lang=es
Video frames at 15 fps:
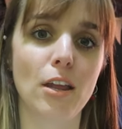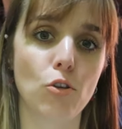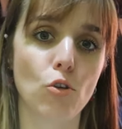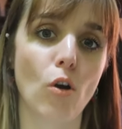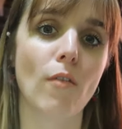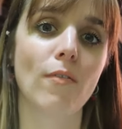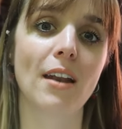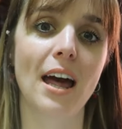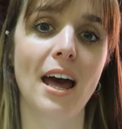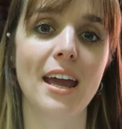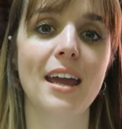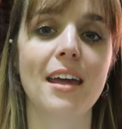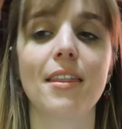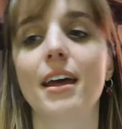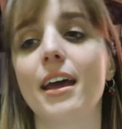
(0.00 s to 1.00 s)
y yo
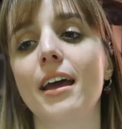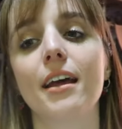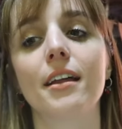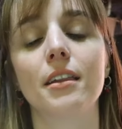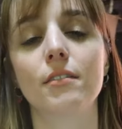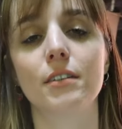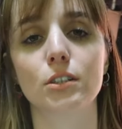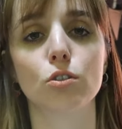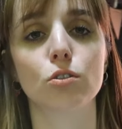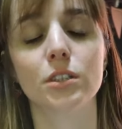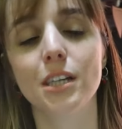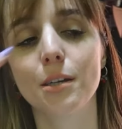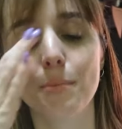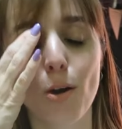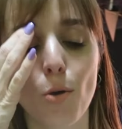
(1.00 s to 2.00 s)
habláis de diversos
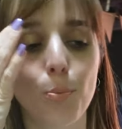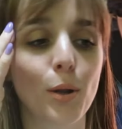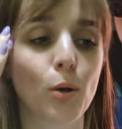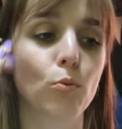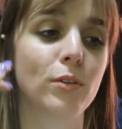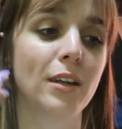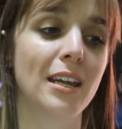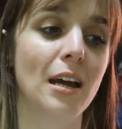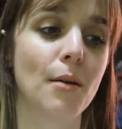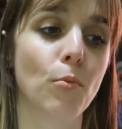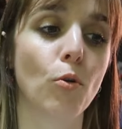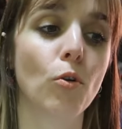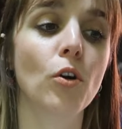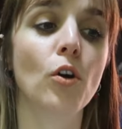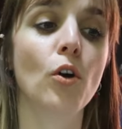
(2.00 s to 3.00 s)
temas, os
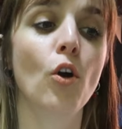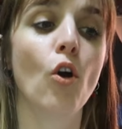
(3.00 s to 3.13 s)
preguntaríamos